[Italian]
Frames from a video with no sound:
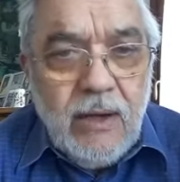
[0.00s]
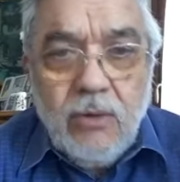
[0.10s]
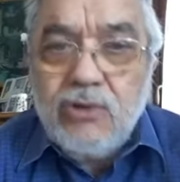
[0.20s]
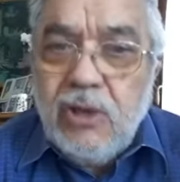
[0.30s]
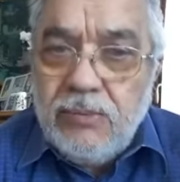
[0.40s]

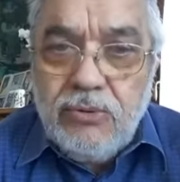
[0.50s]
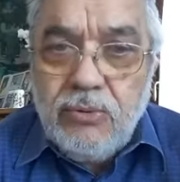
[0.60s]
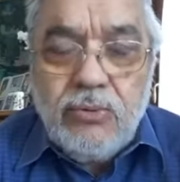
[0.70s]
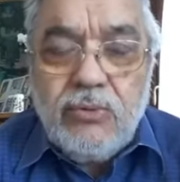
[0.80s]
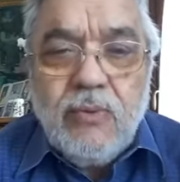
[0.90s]
Lo scopo di
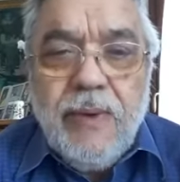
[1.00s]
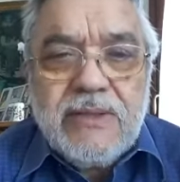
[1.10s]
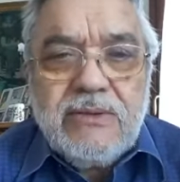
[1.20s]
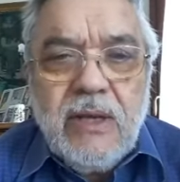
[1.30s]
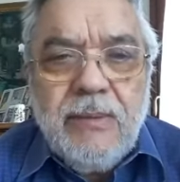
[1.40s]
tutto
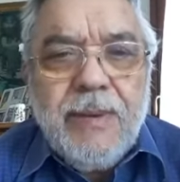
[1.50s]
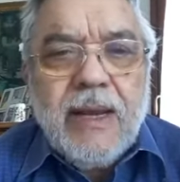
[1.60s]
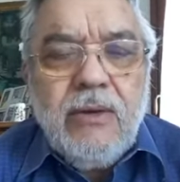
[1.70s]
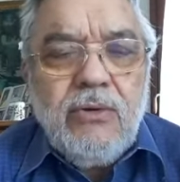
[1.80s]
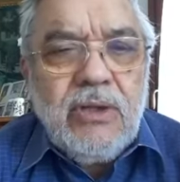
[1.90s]
questo è
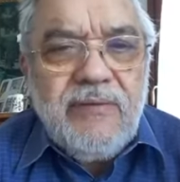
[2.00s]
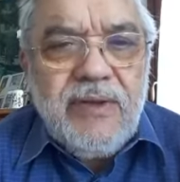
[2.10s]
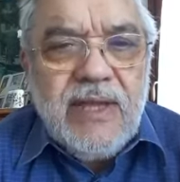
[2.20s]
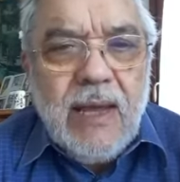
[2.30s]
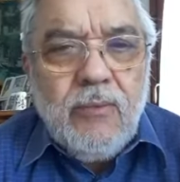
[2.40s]
perché noi
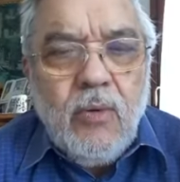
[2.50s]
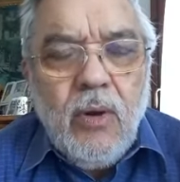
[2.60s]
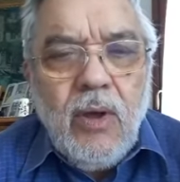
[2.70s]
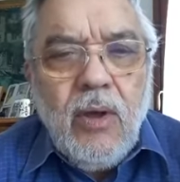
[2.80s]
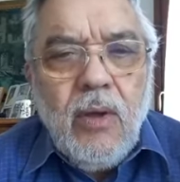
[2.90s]
diventiamo
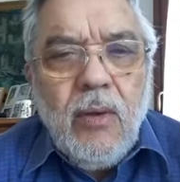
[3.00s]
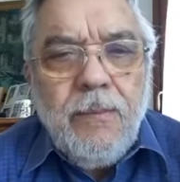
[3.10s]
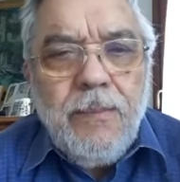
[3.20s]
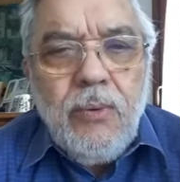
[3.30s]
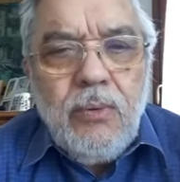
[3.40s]

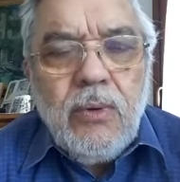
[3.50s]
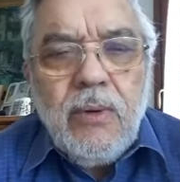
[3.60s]
più,